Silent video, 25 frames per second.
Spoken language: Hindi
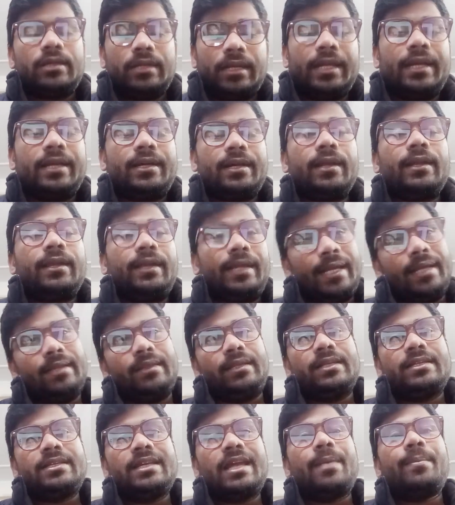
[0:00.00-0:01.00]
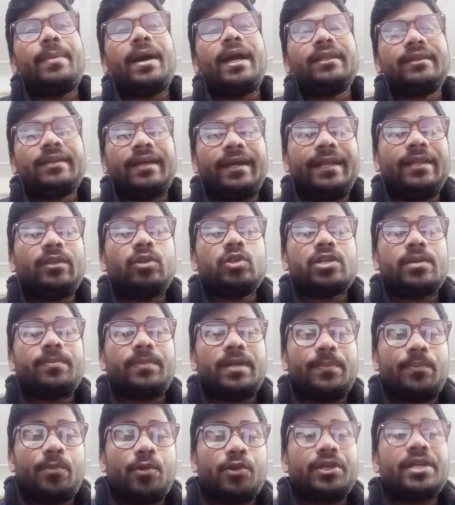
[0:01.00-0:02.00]
लेकर कह दी जी हाँ बात करें तो जब
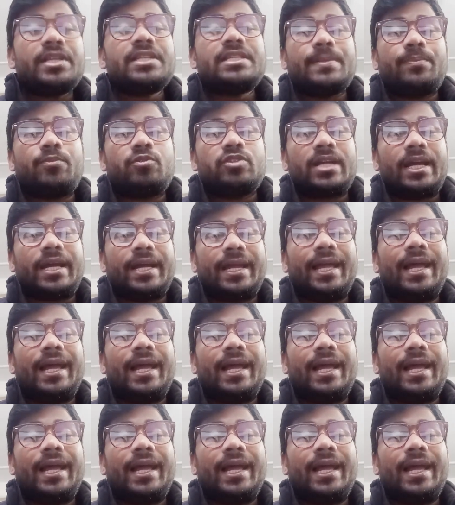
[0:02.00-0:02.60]
रिपोर्टर से पूछा